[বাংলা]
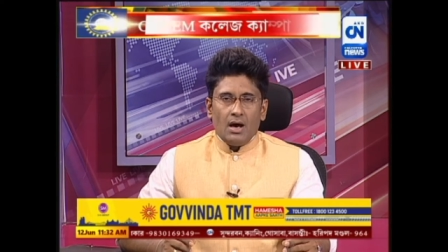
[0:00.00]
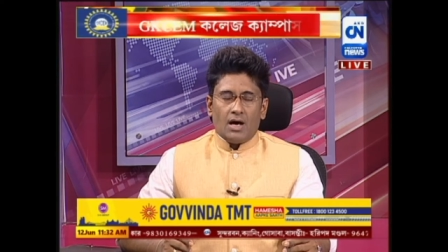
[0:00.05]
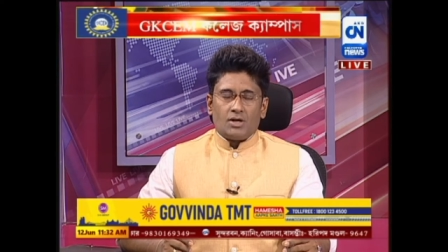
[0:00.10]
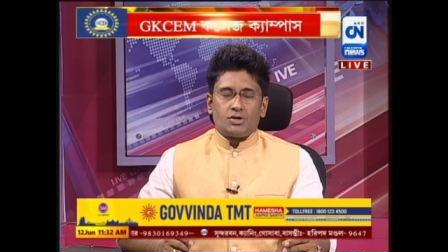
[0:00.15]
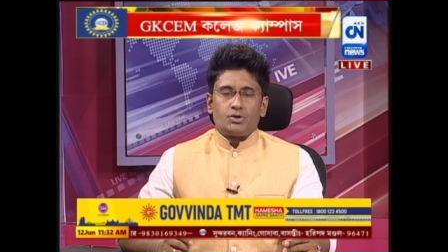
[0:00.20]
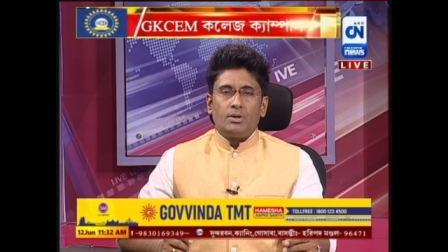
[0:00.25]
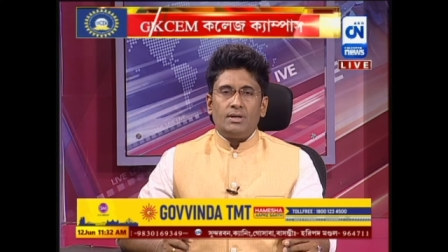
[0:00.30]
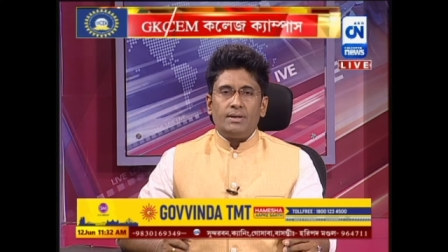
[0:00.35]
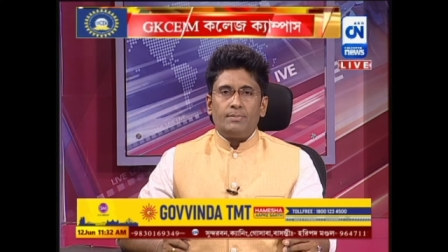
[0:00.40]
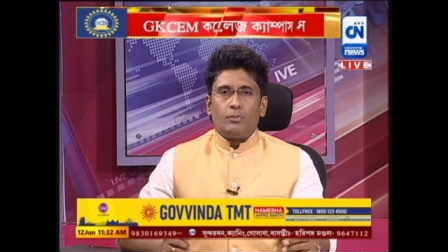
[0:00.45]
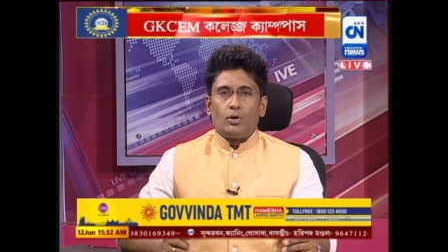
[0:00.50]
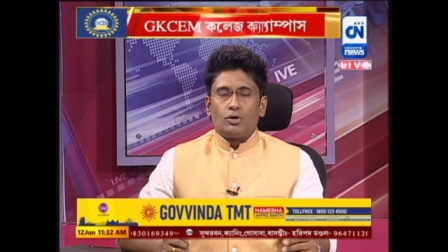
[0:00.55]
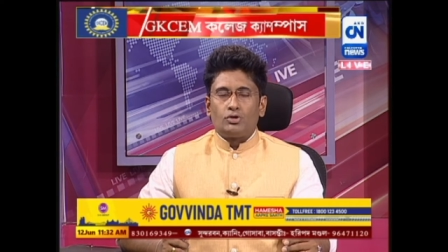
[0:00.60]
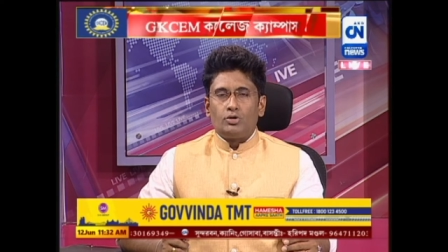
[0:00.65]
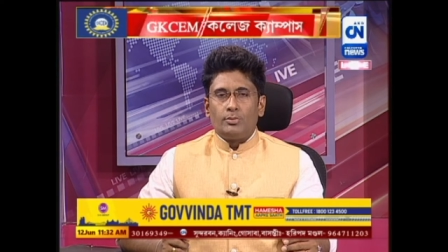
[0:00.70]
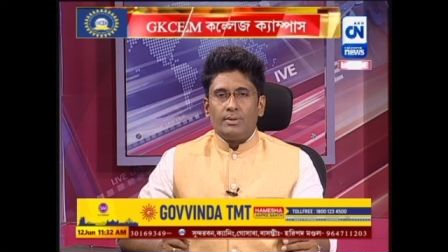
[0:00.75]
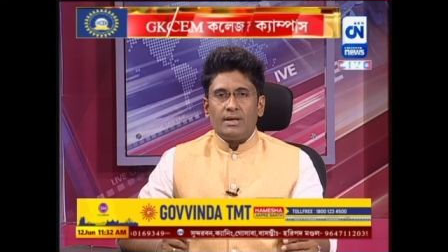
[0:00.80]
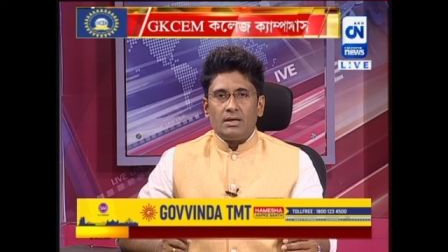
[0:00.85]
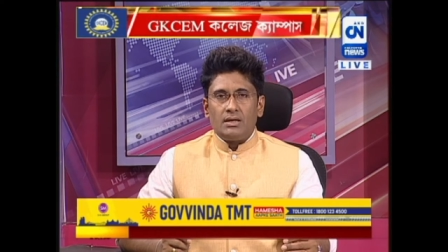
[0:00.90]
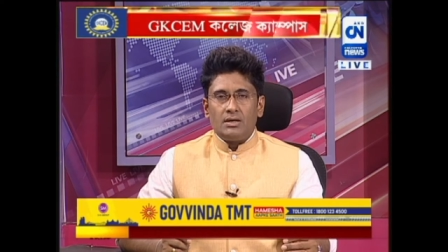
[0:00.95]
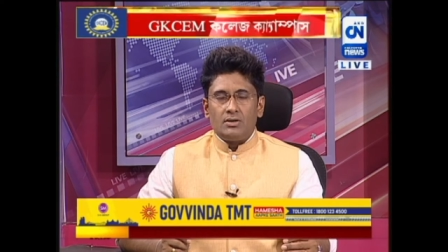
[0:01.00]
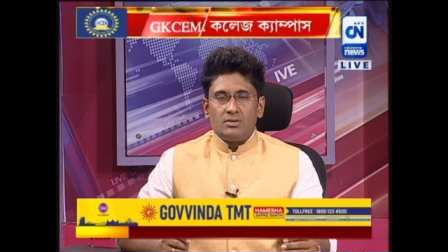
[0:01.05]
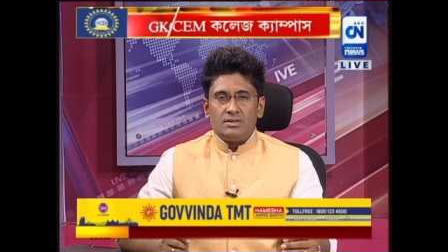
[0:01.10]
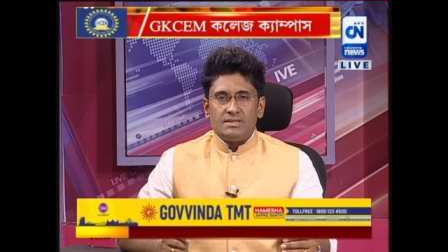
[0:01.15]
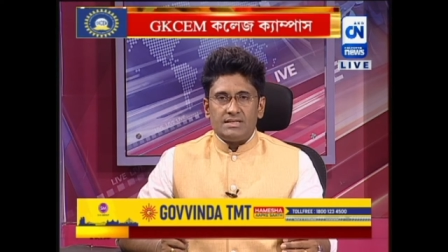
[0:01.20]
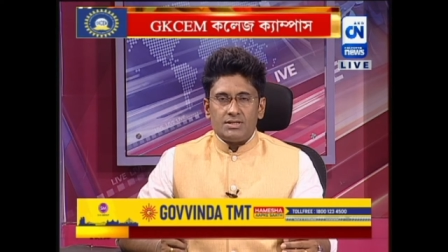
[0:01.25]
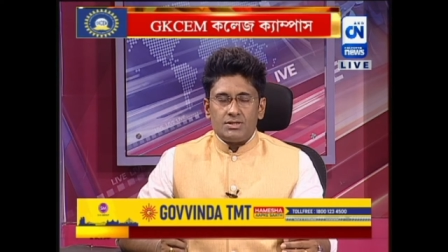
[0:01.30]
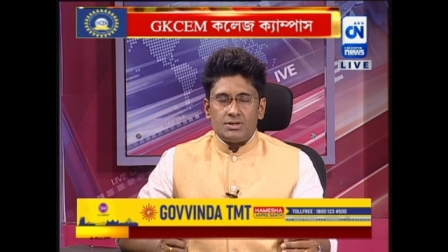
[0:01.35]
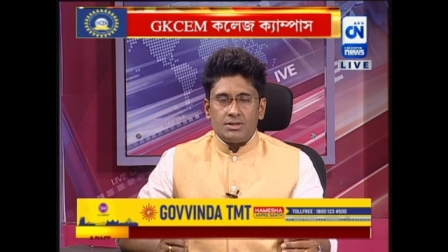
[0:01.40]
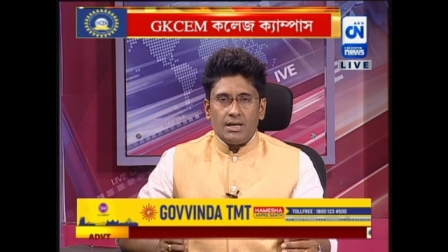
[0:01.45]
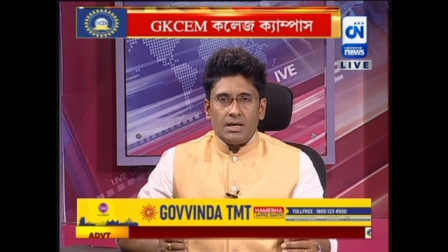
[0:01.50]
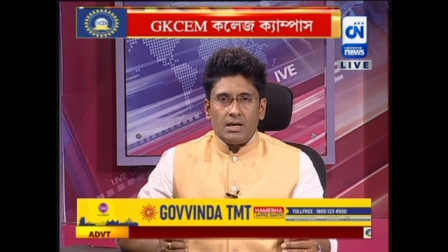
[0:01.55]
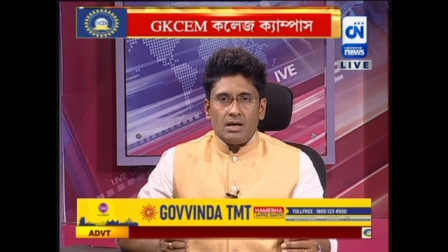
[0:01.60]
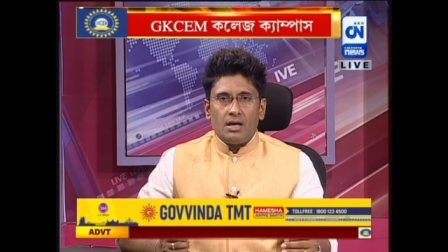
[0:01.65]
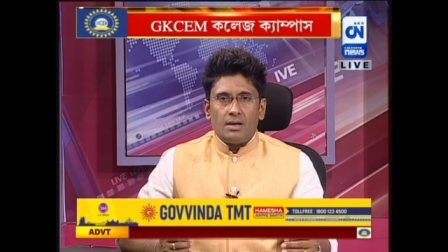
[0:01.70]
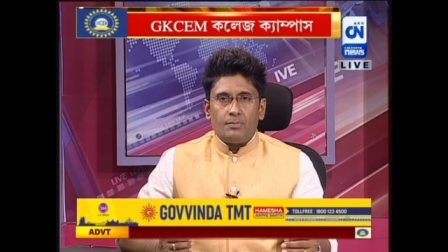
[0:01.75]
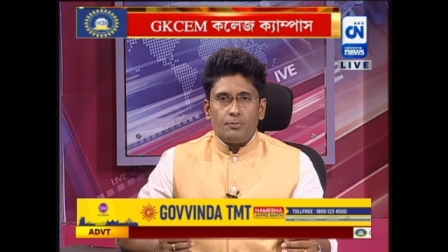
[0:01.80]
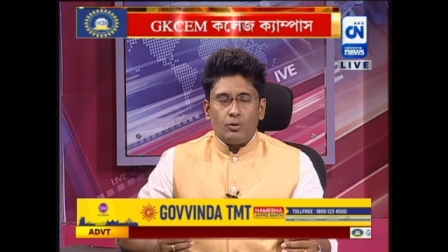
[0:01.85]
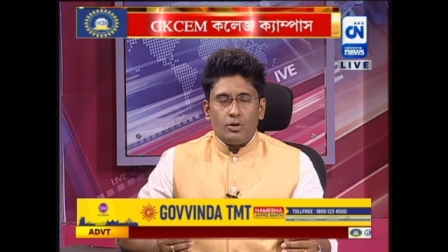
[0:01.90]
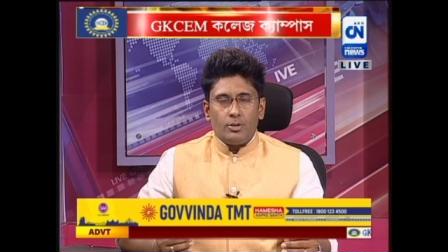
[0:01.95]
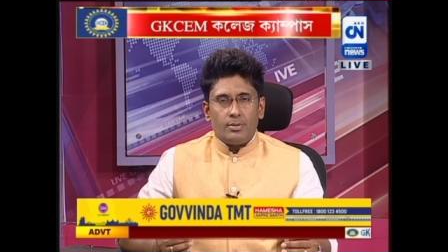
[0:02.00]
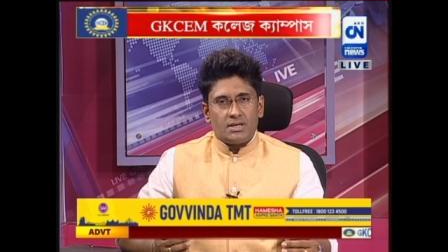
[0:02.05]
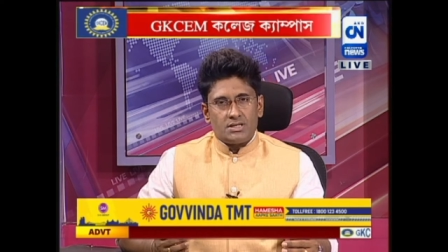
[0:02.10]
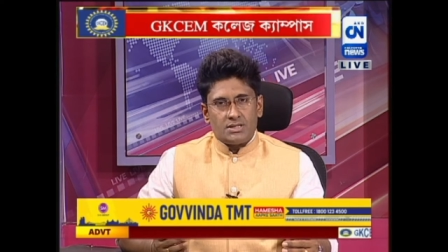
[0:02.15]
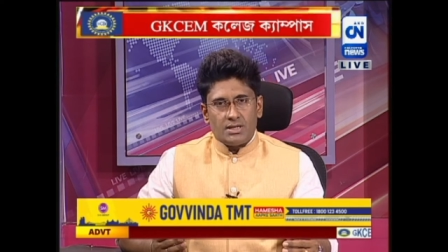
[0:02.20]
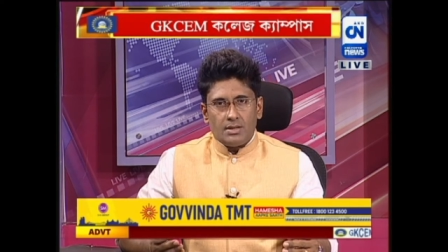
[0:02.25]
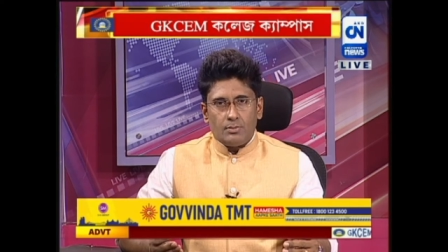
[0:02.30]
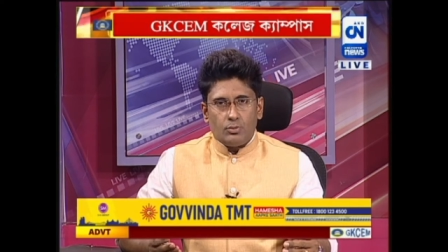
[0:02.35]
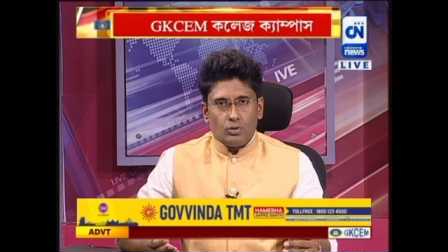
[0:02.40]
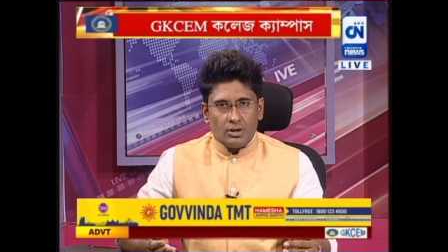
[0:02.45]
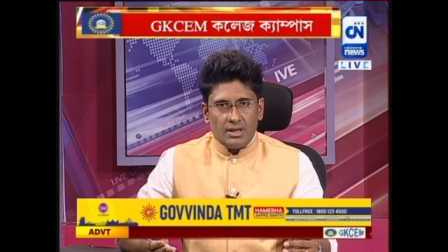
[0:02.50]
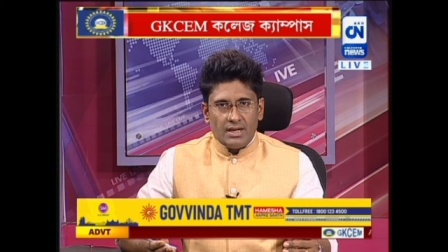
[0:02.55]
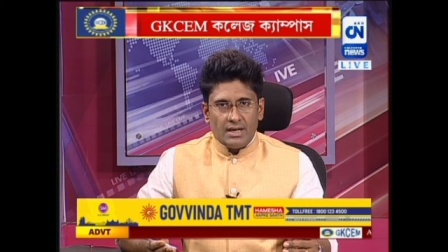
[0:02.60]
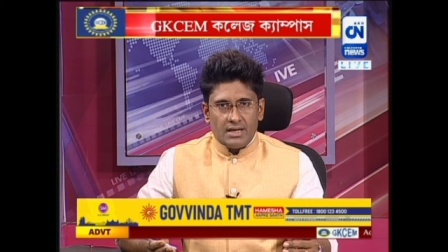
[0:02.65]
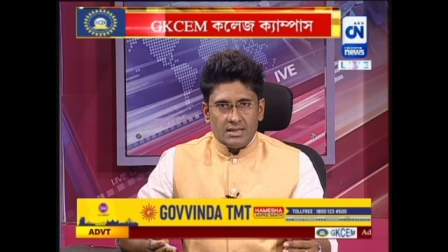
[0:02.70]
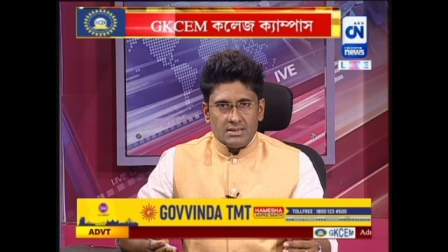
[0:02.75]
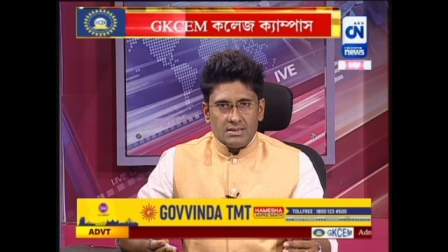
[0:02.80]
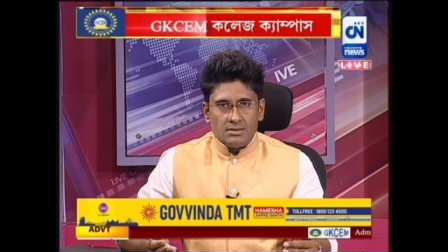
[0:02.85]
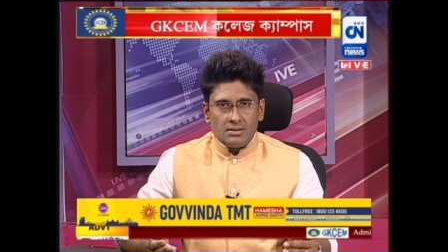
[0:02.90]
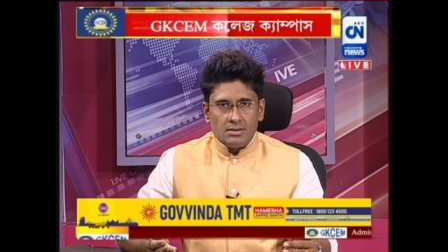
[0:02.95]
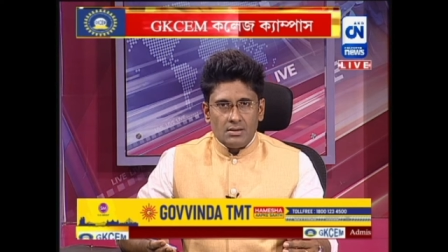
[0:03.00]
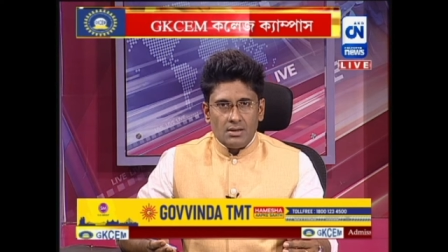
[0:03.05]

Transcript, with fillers: আসলে বর্তমানে কি হয়েছে শিক্ষার পরিভাষাটা বদলে গেছে